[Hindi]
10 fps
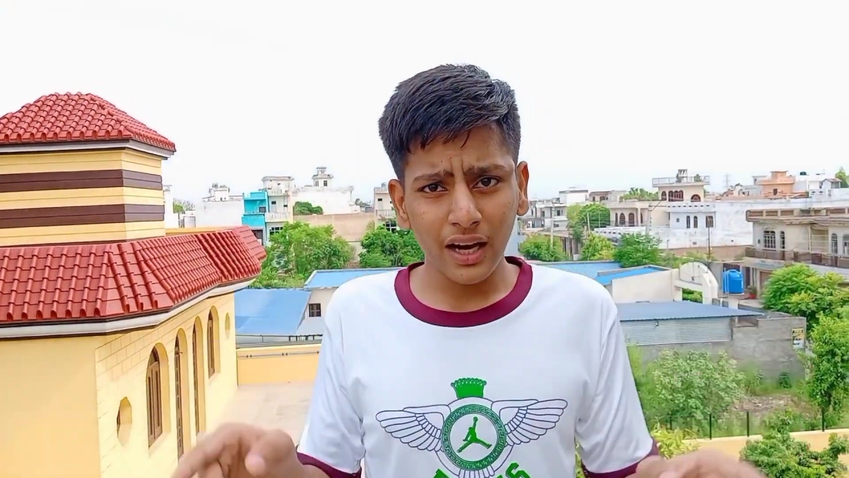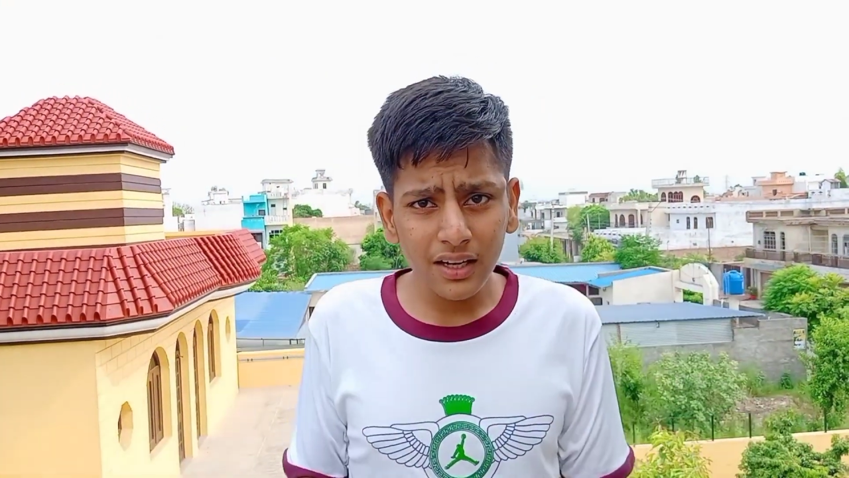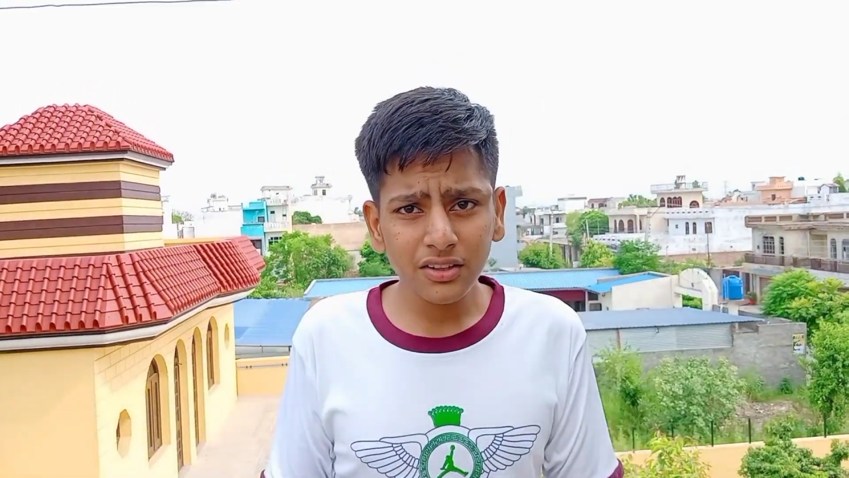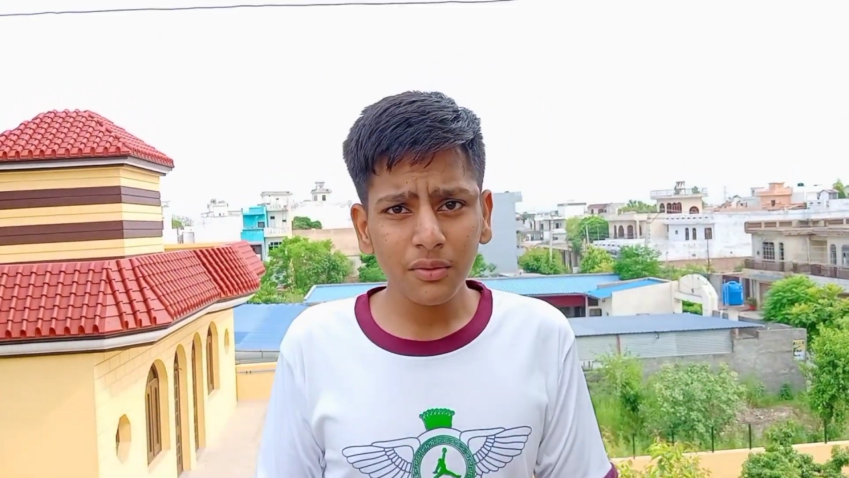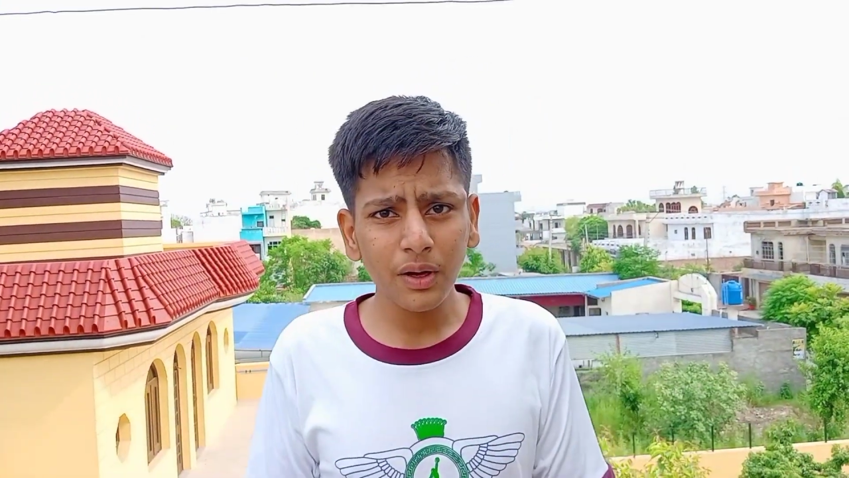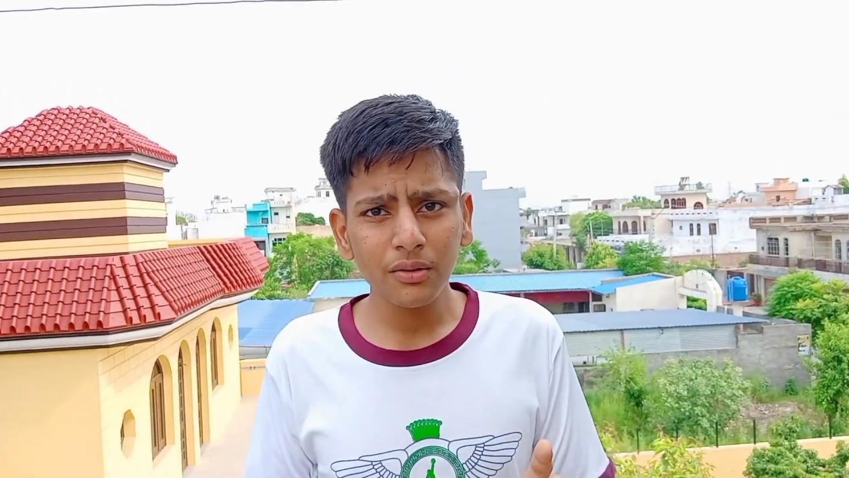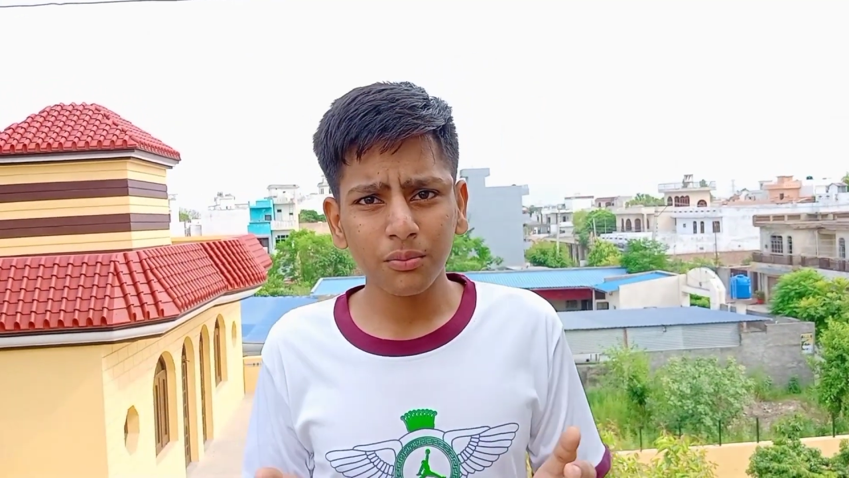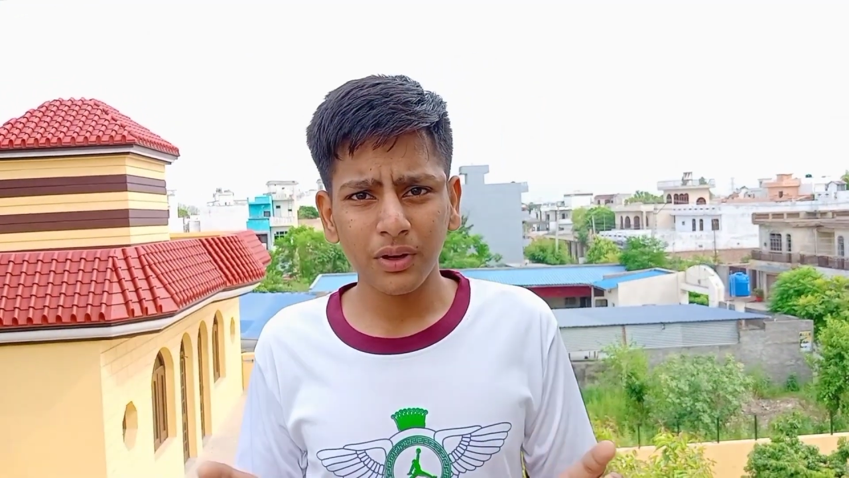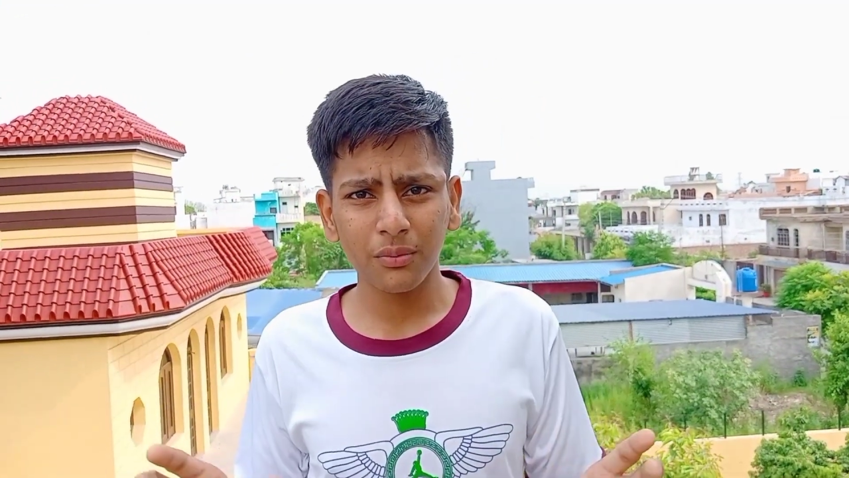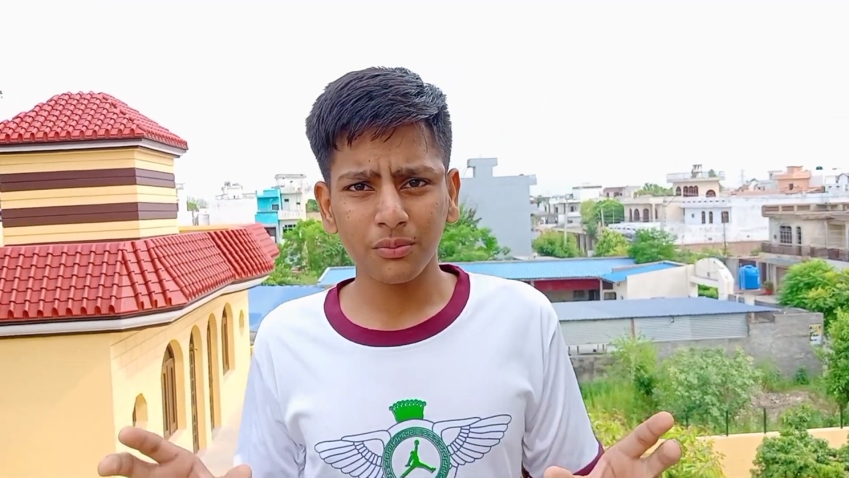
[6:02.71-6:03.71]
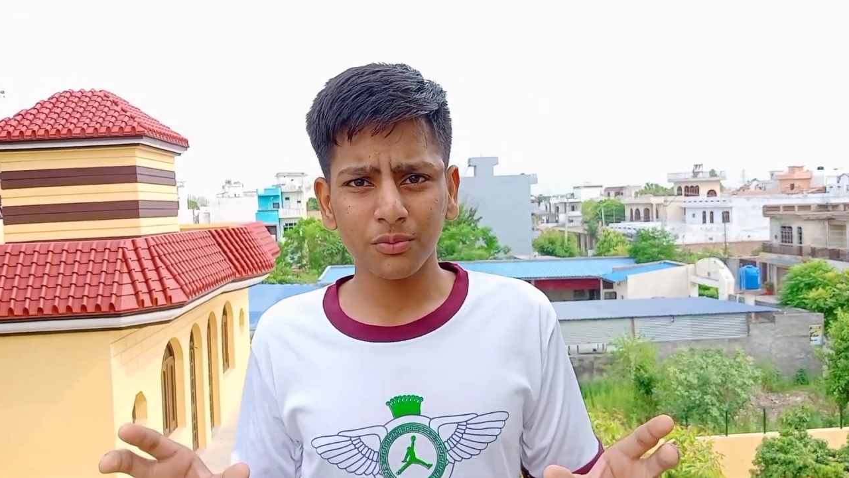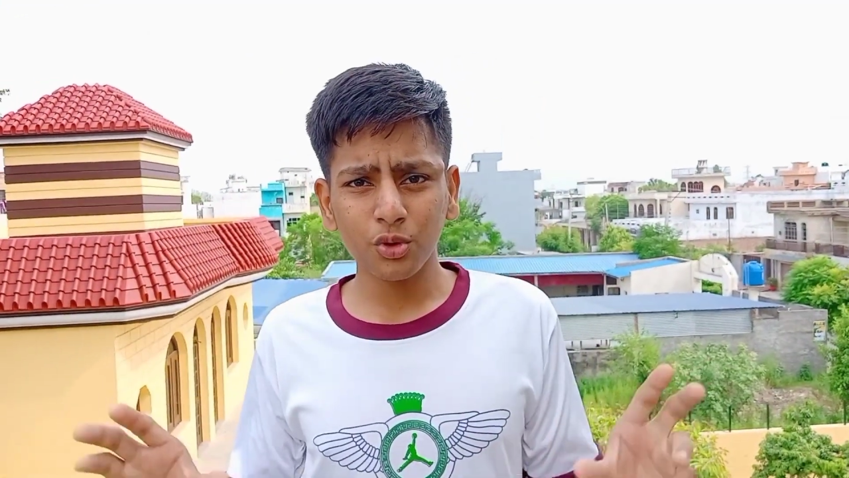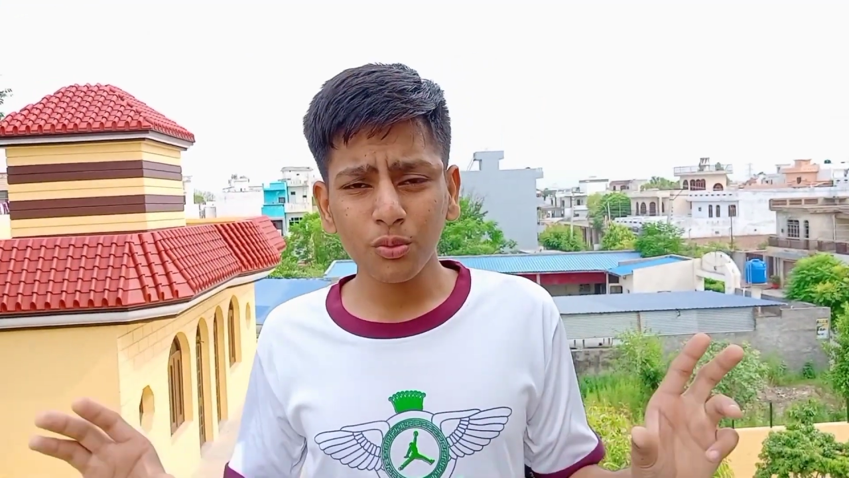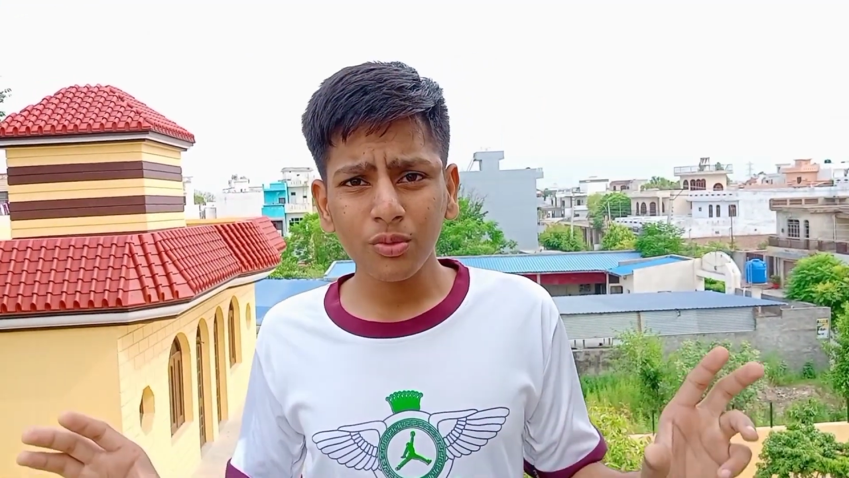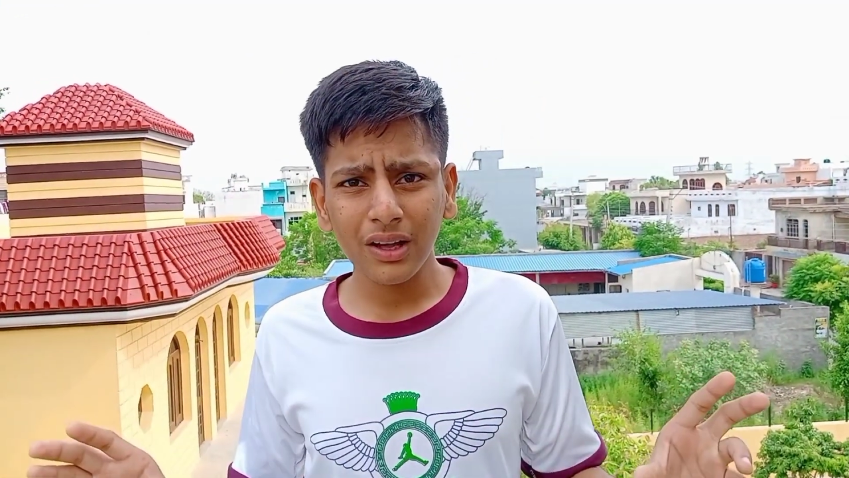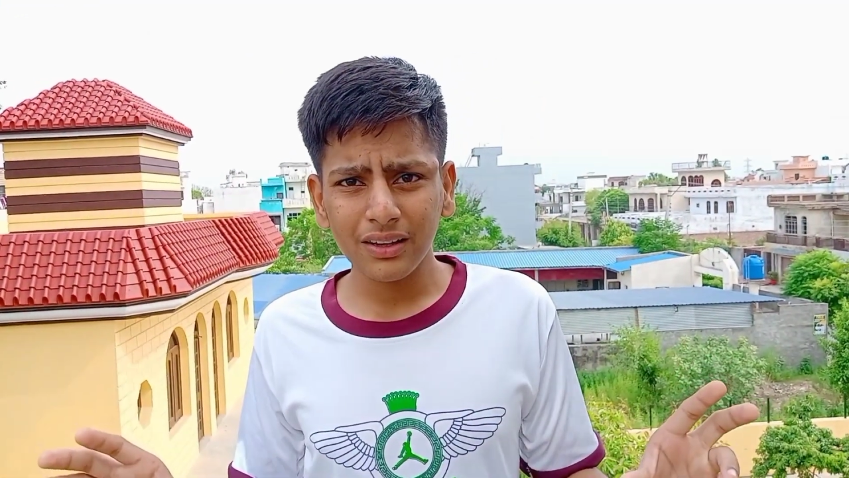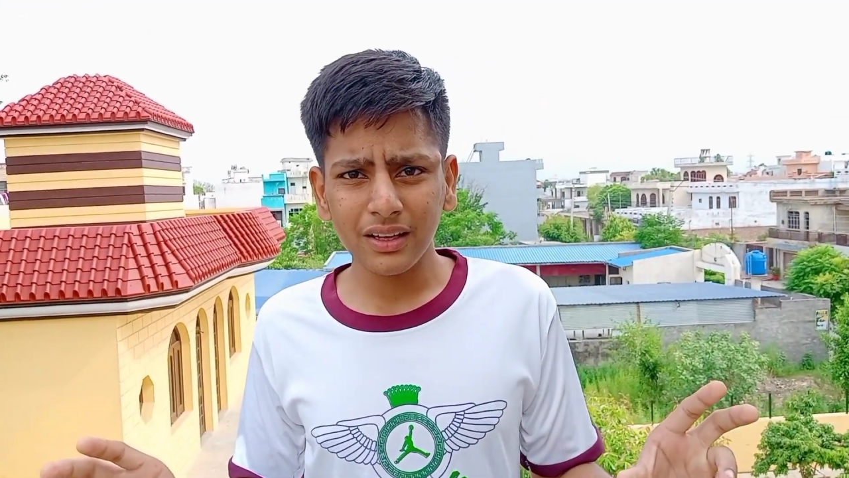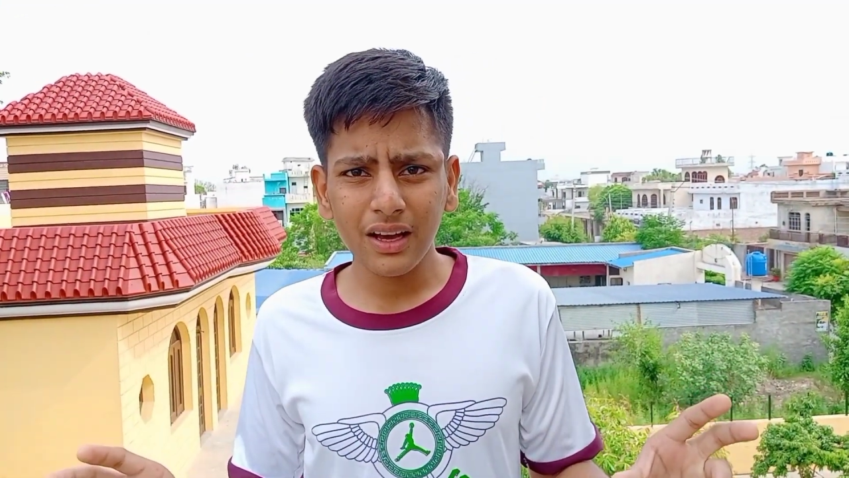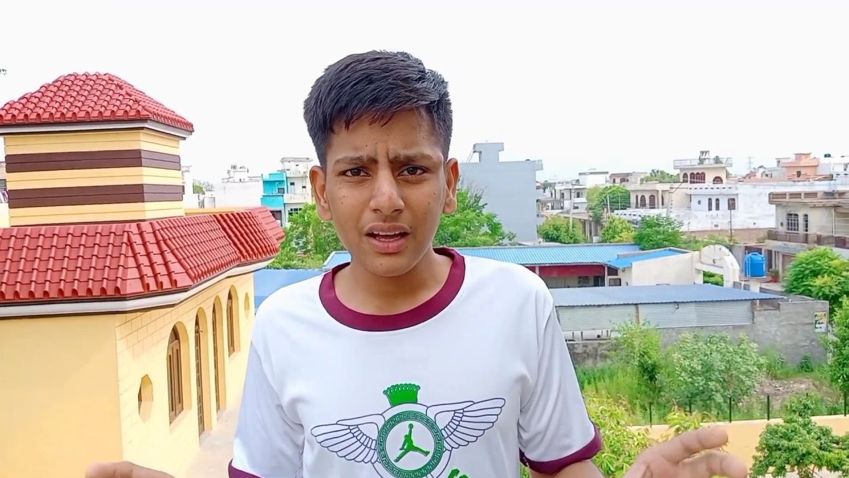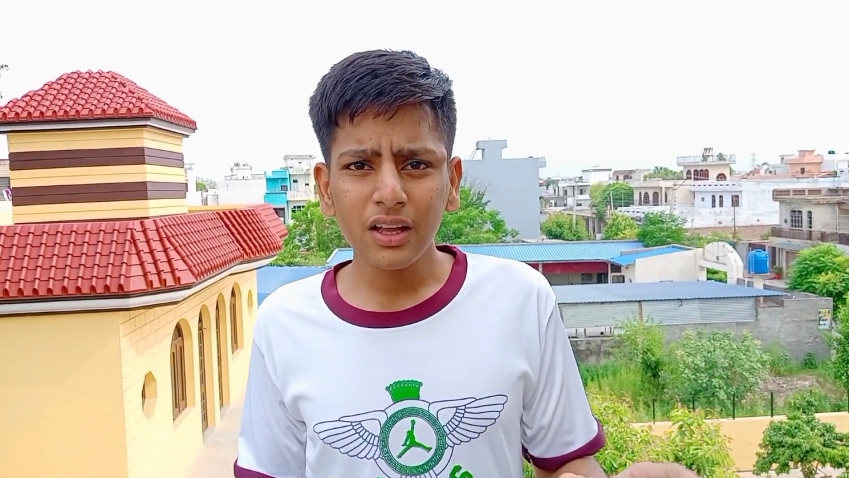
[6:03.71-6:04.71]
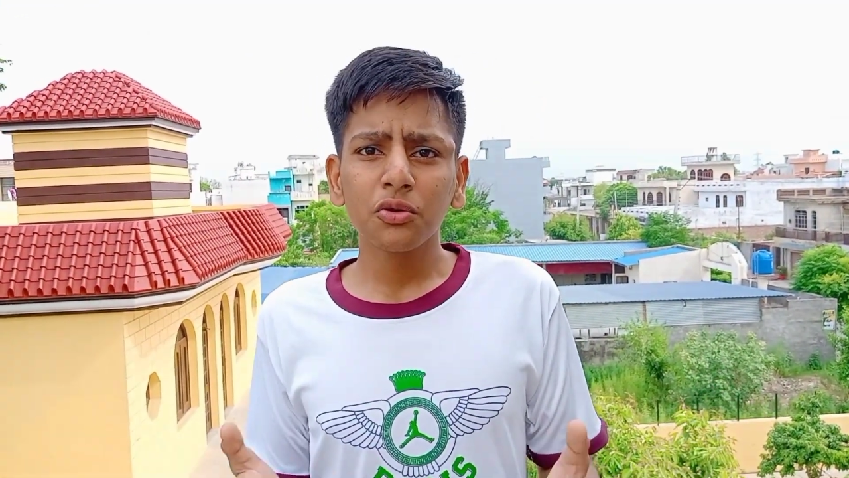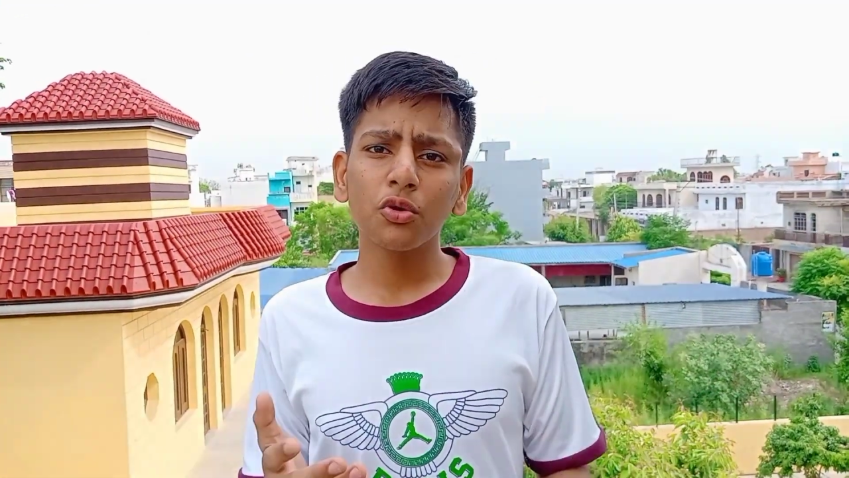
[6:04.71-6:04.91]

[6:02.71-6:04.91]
साइड से भाई मतलब जूम कर देगा